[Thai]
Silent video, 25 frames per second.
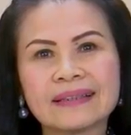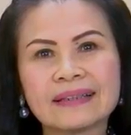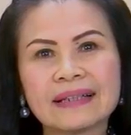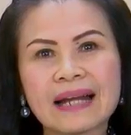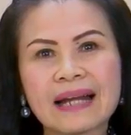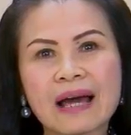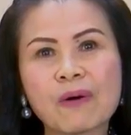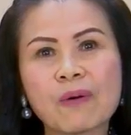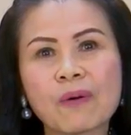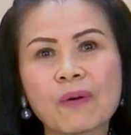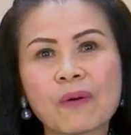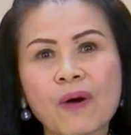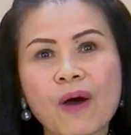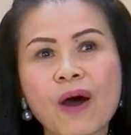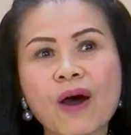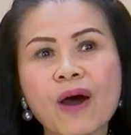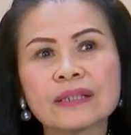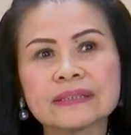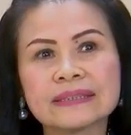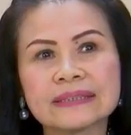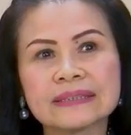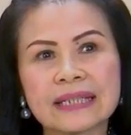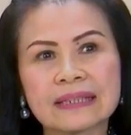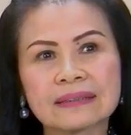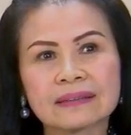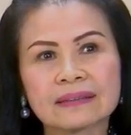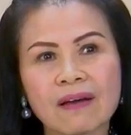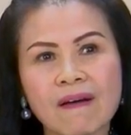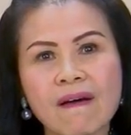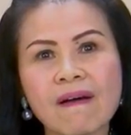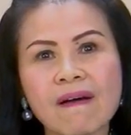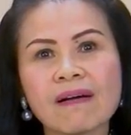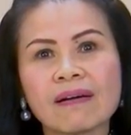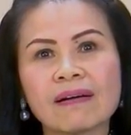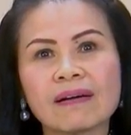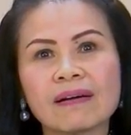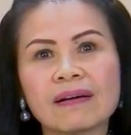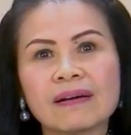เราก็จะต้
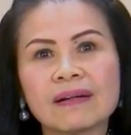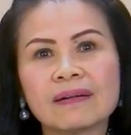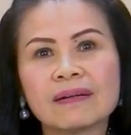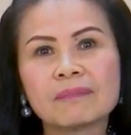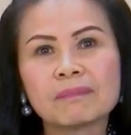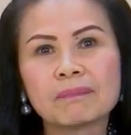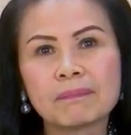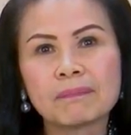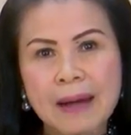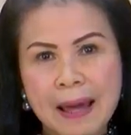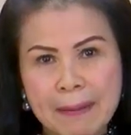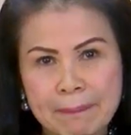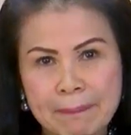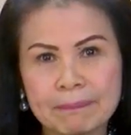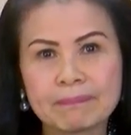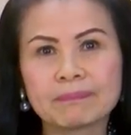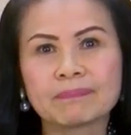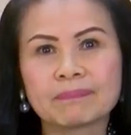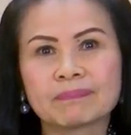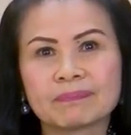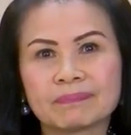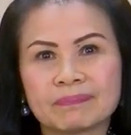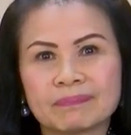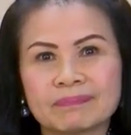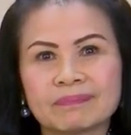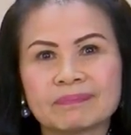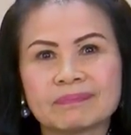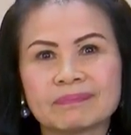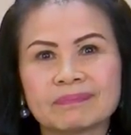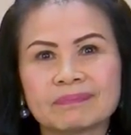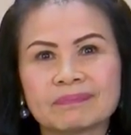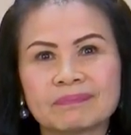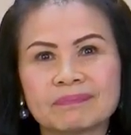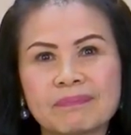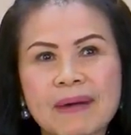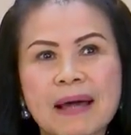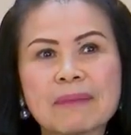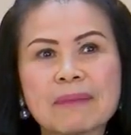องปรับ
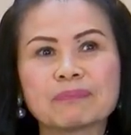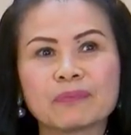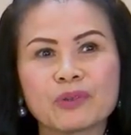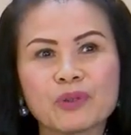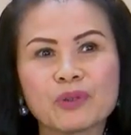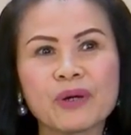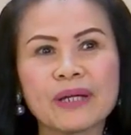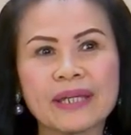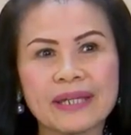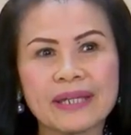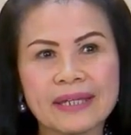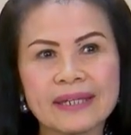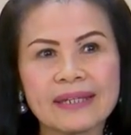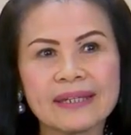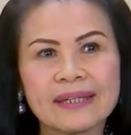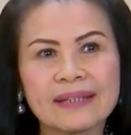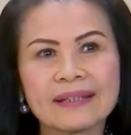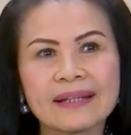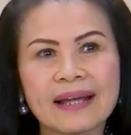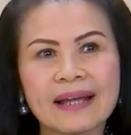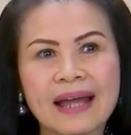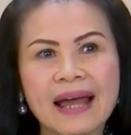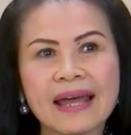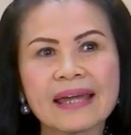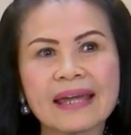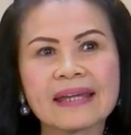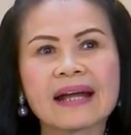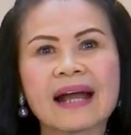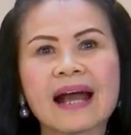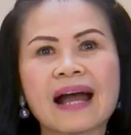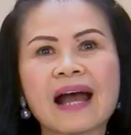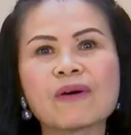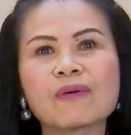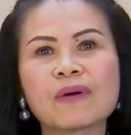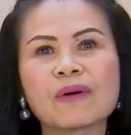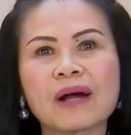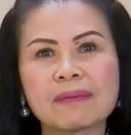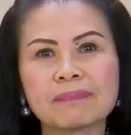ปรับตัวเองให้
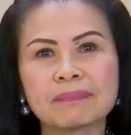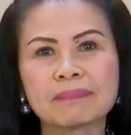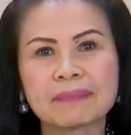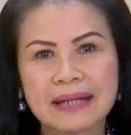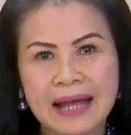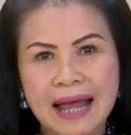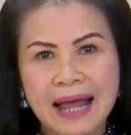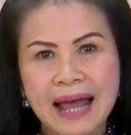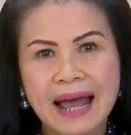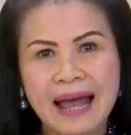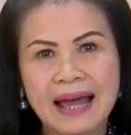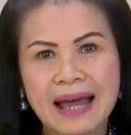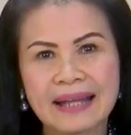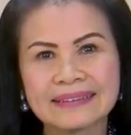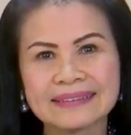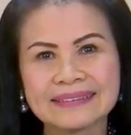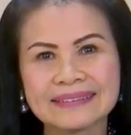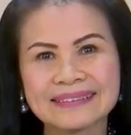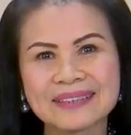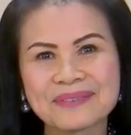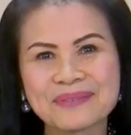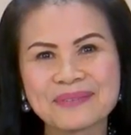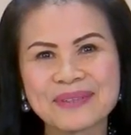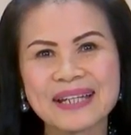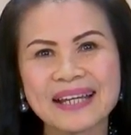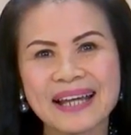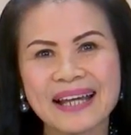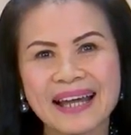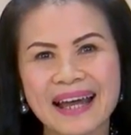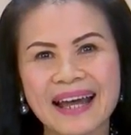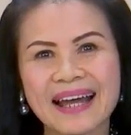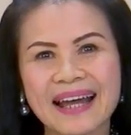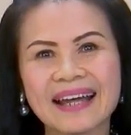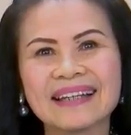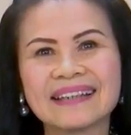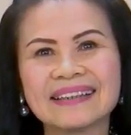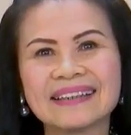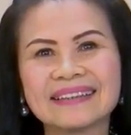เข้ากับงาน ใช่ไหม
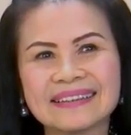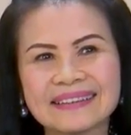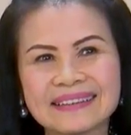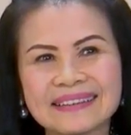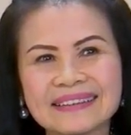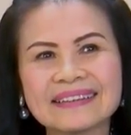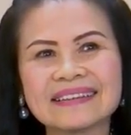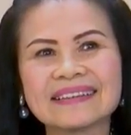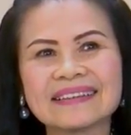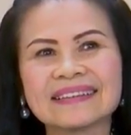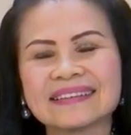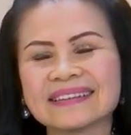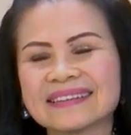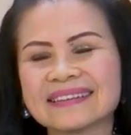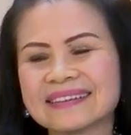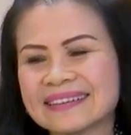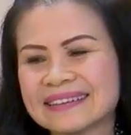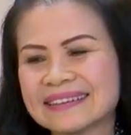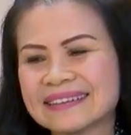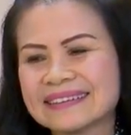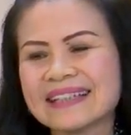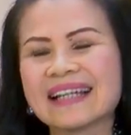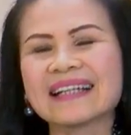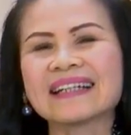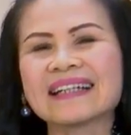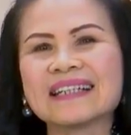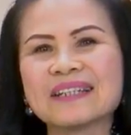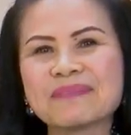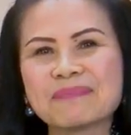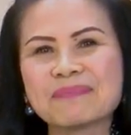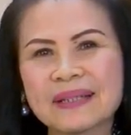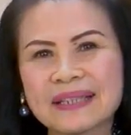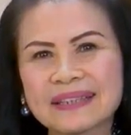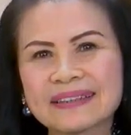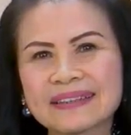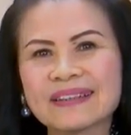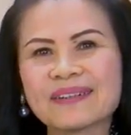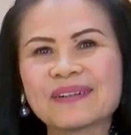คะเอออย่างนี้
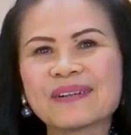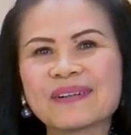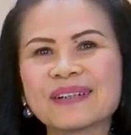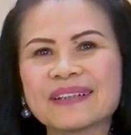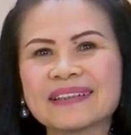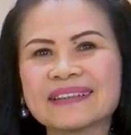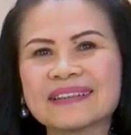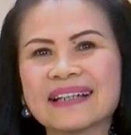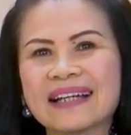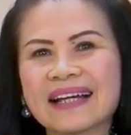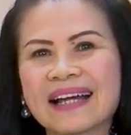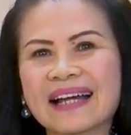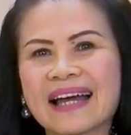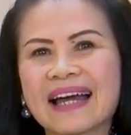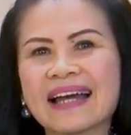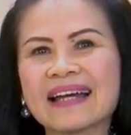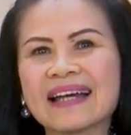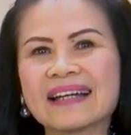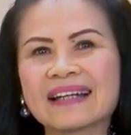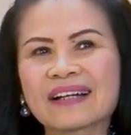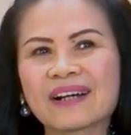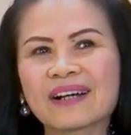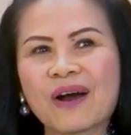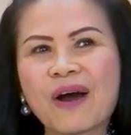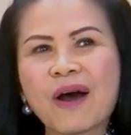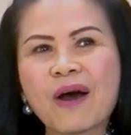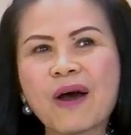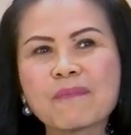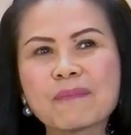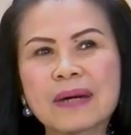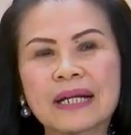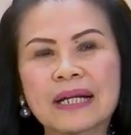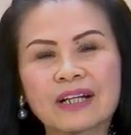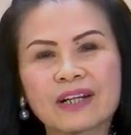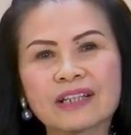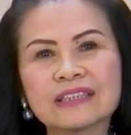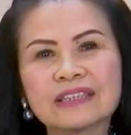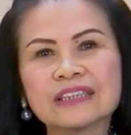เป็นต้นนะคะ ก็
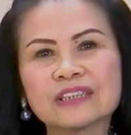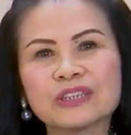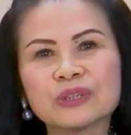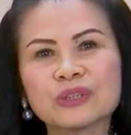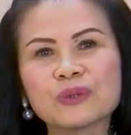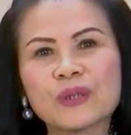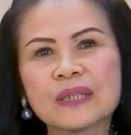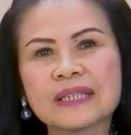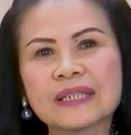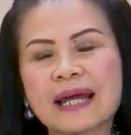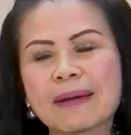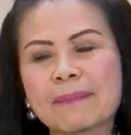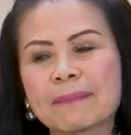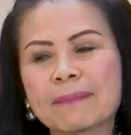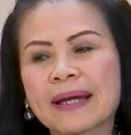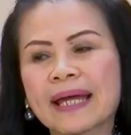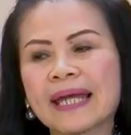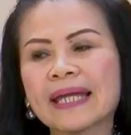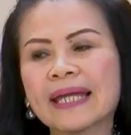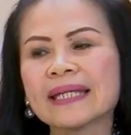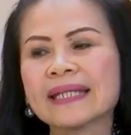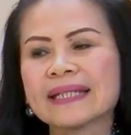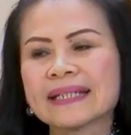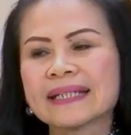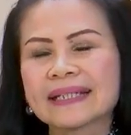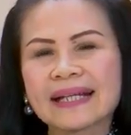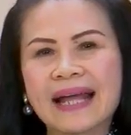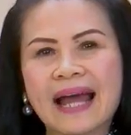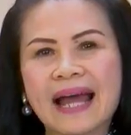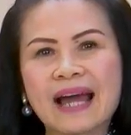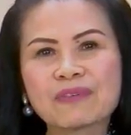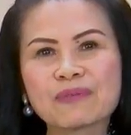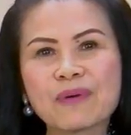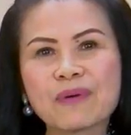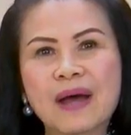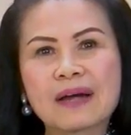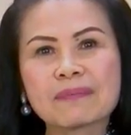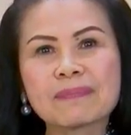มันก็จะช่วยทำให้กา
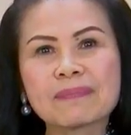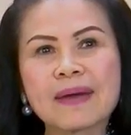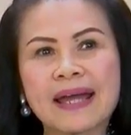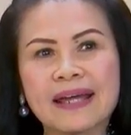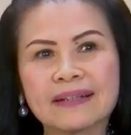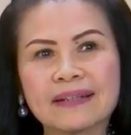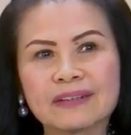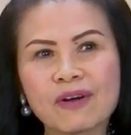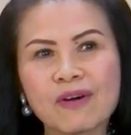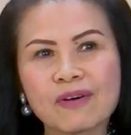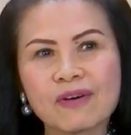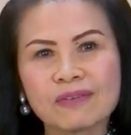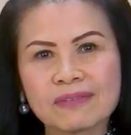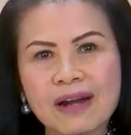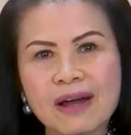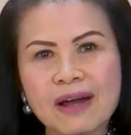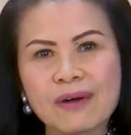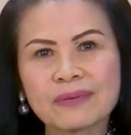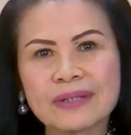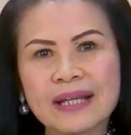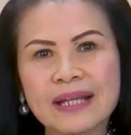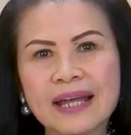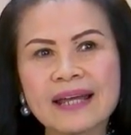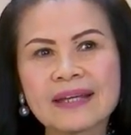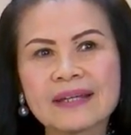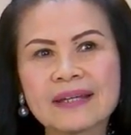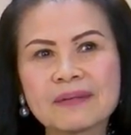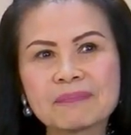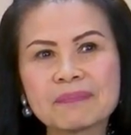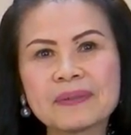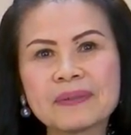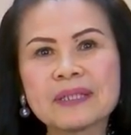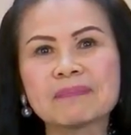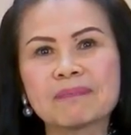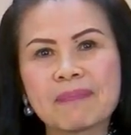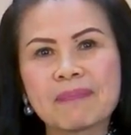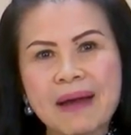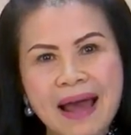รวางแผนของเราเนี่ย
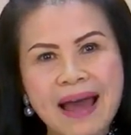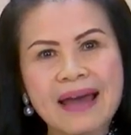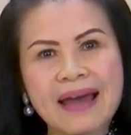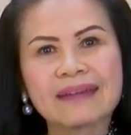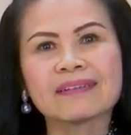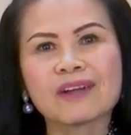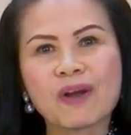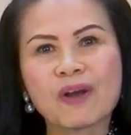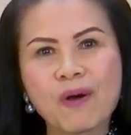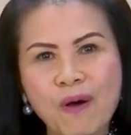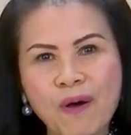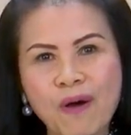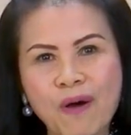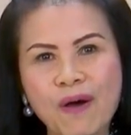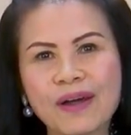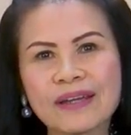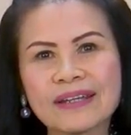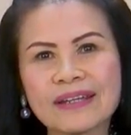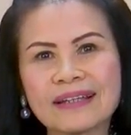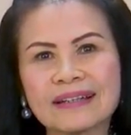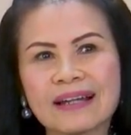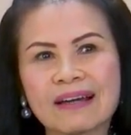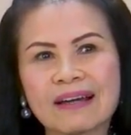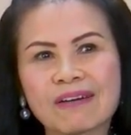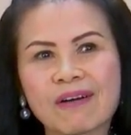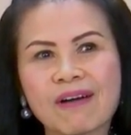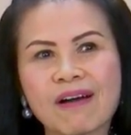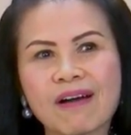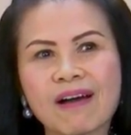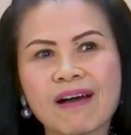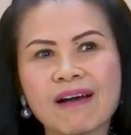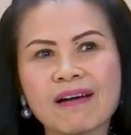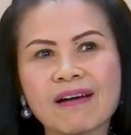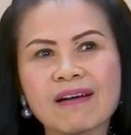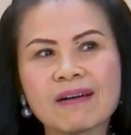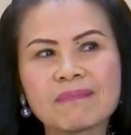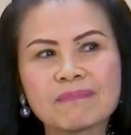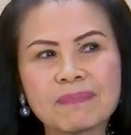ผิดพลาดน้อย แล้วก็
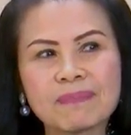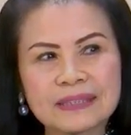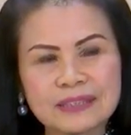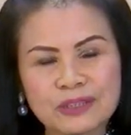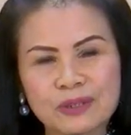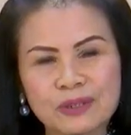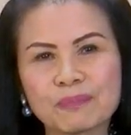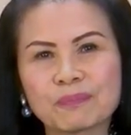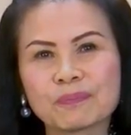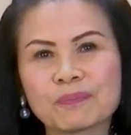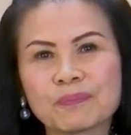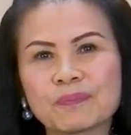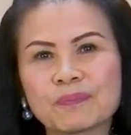ประสบ